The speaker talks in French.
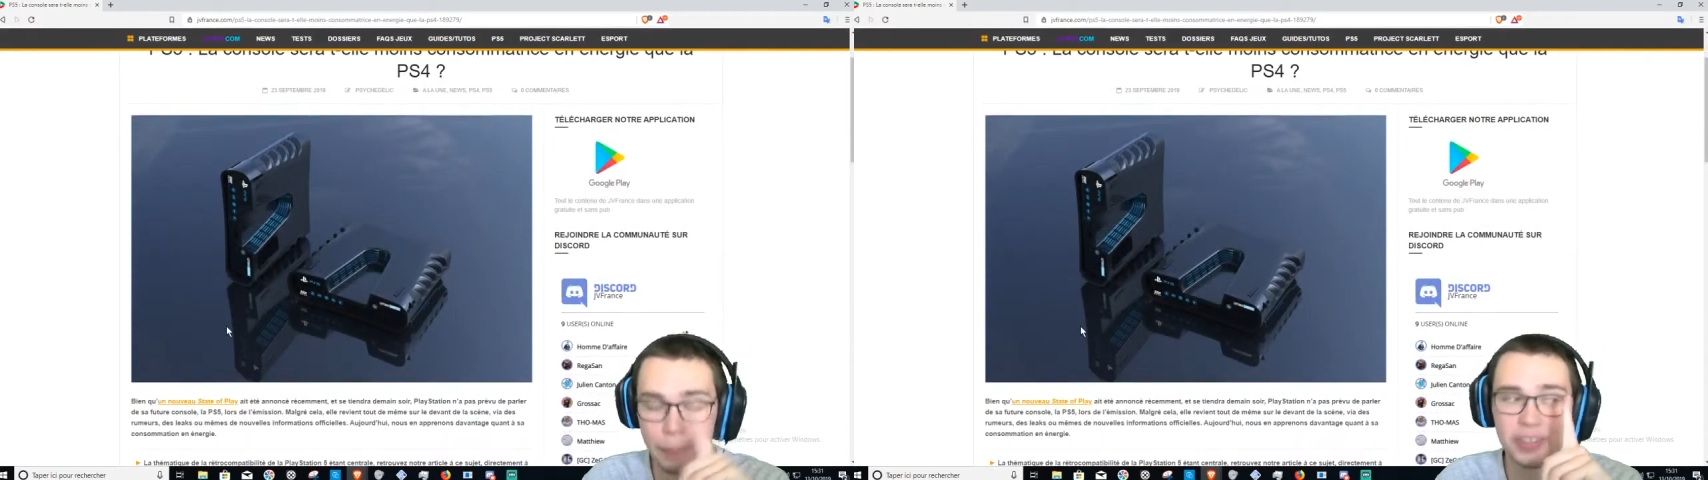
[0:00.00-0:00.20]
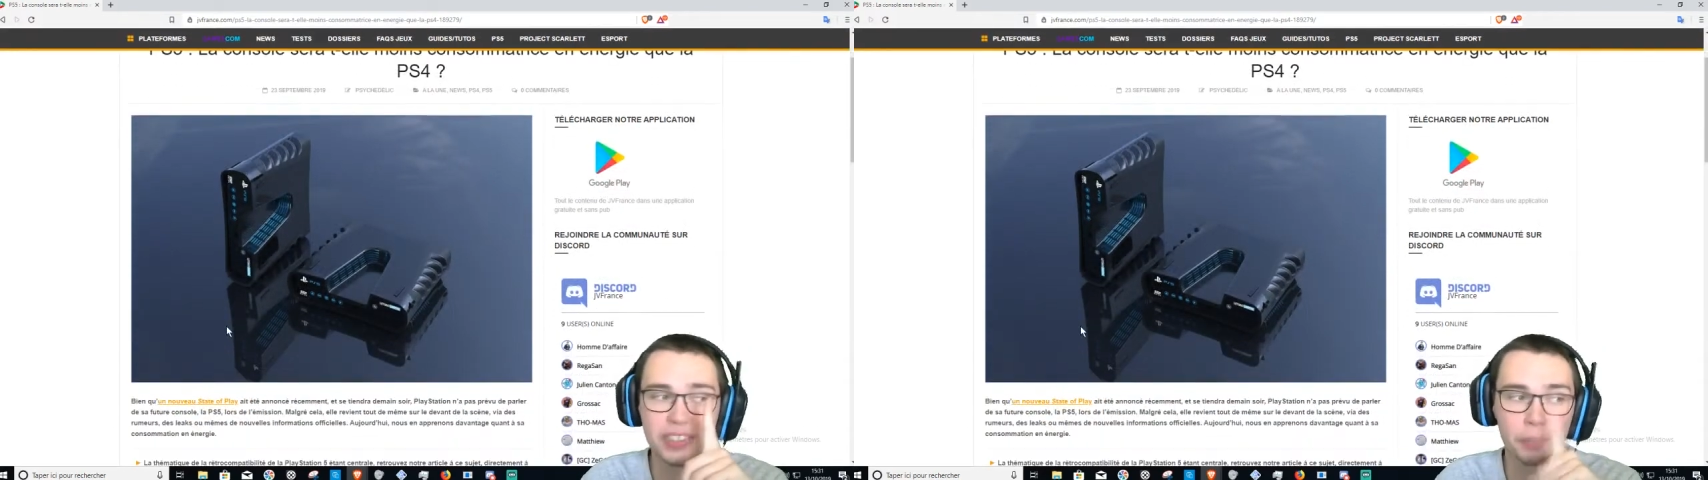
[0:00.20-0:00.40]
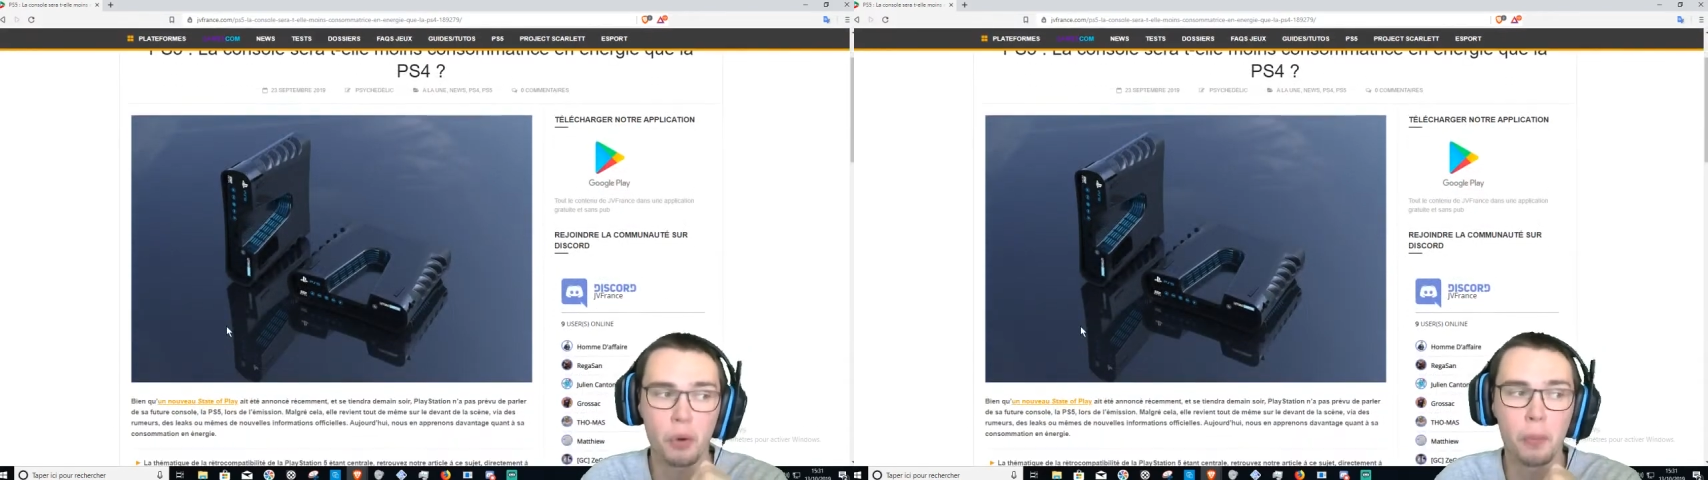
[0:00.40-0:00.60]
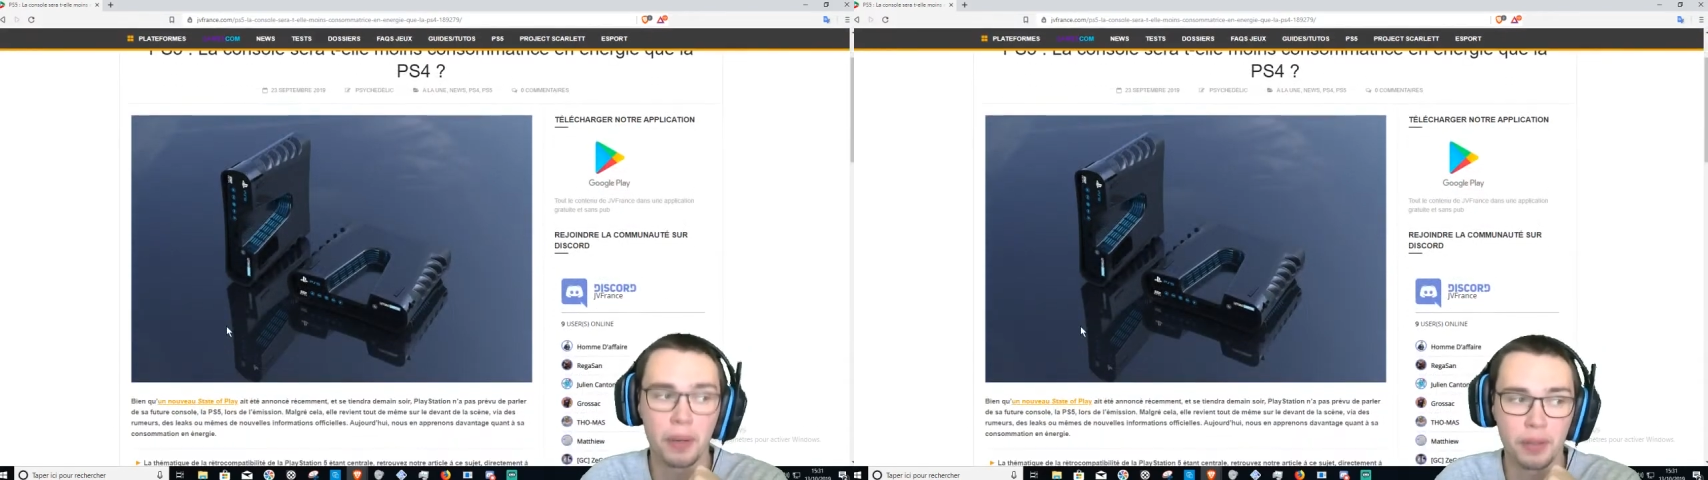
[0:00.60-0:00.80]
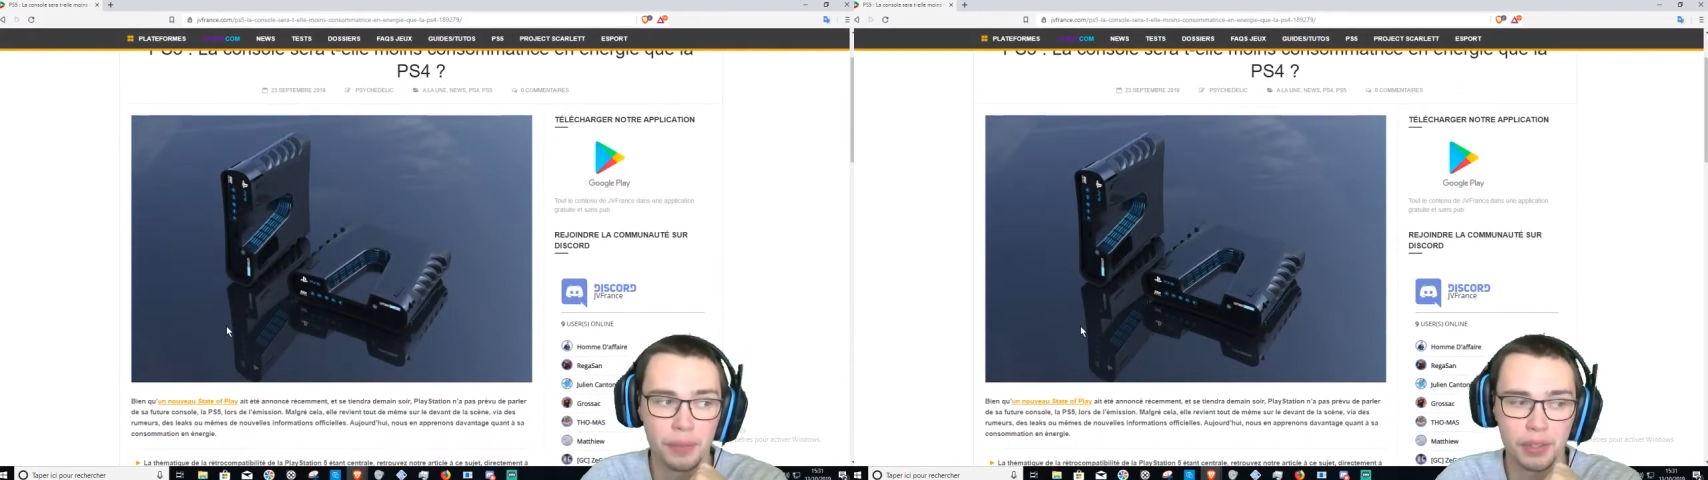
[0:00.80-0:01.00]
PS4 Pro,
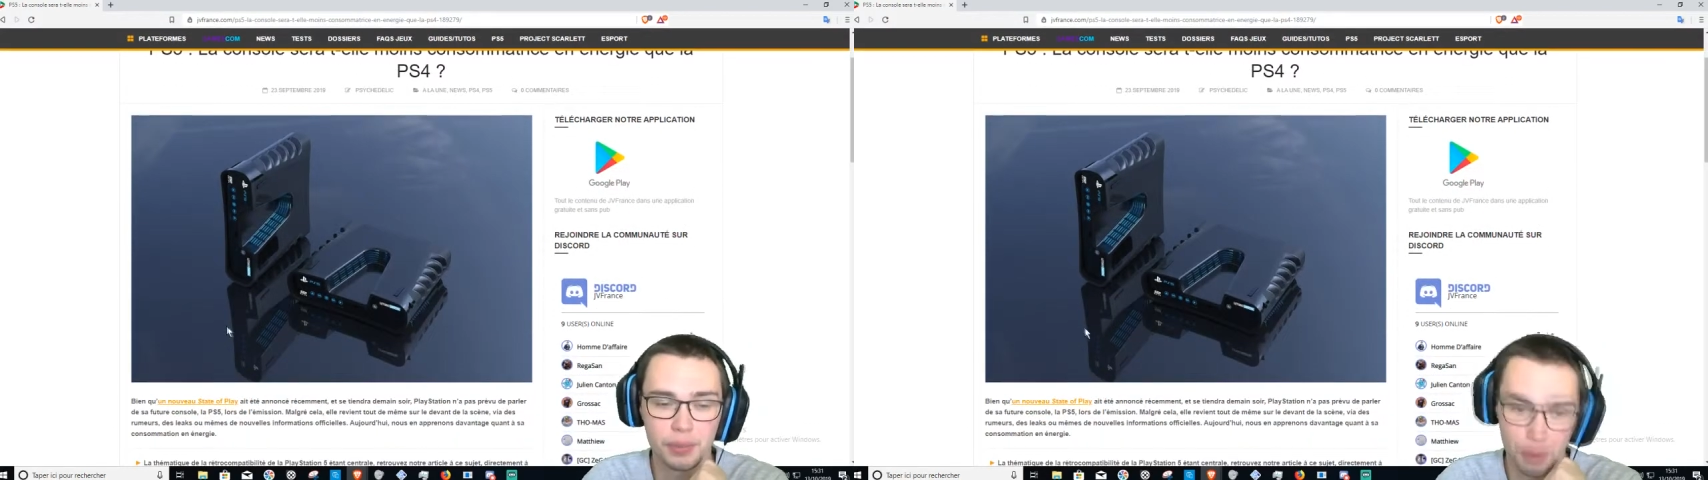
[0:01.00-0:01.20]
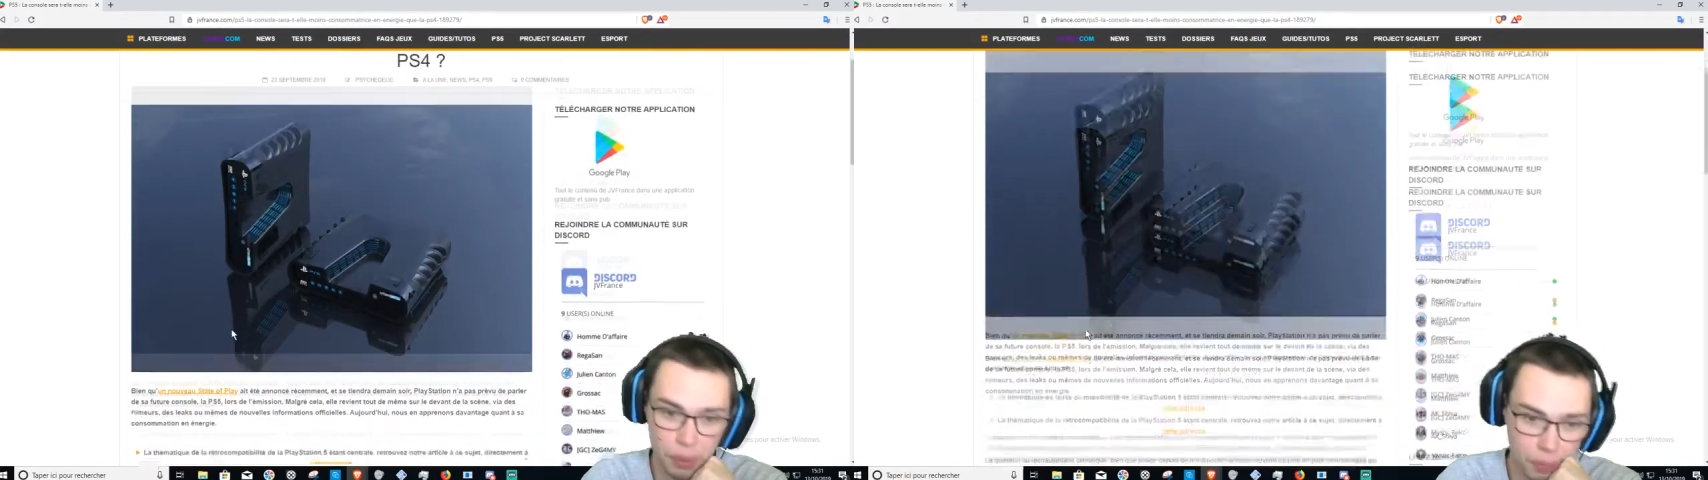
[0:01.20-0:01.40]
bien sûr,